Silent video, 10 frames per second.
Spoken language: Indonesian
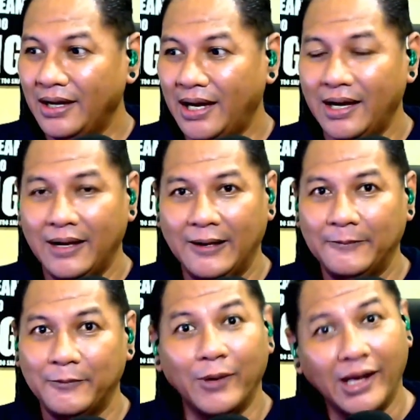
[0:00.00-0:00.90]
Uh,
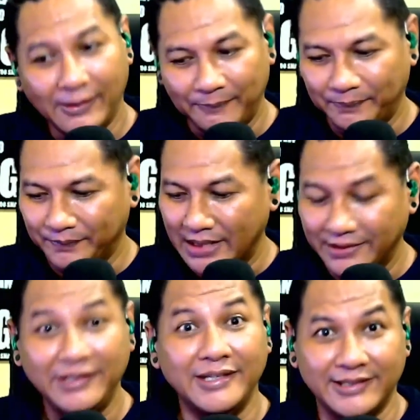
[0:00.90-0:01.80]
well, I
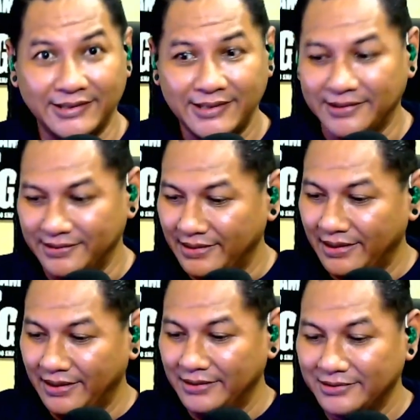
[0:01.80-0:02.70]
think this is it.
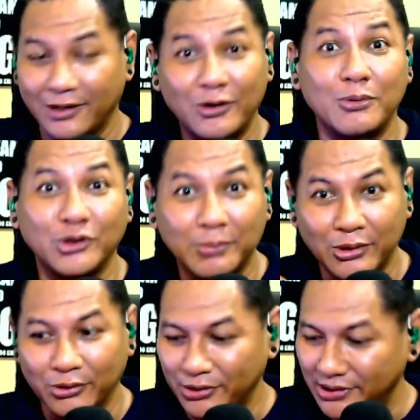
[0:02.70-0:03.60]
Uh, sekarang gua mau coba
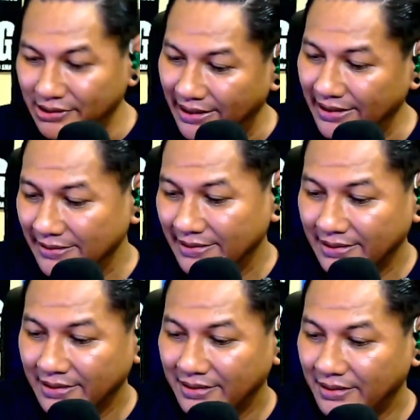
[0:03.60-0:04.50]
nonton dia.
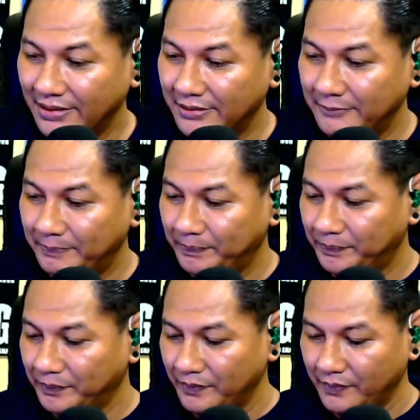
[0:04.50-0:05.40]

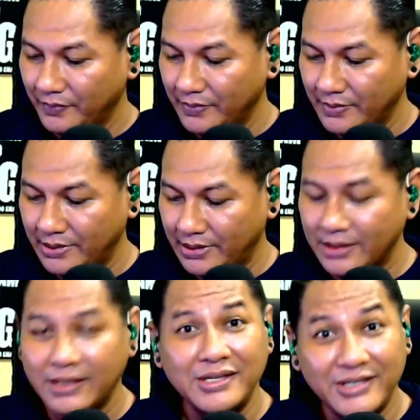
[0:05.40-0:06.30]
Um,
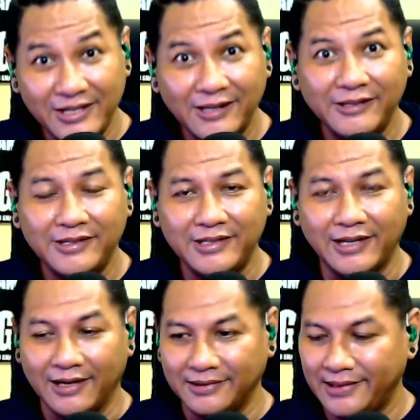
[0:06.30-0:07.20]
katanya singlenya
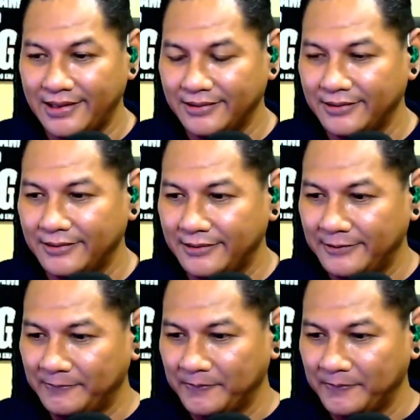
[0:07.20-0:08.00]
dia dan uh,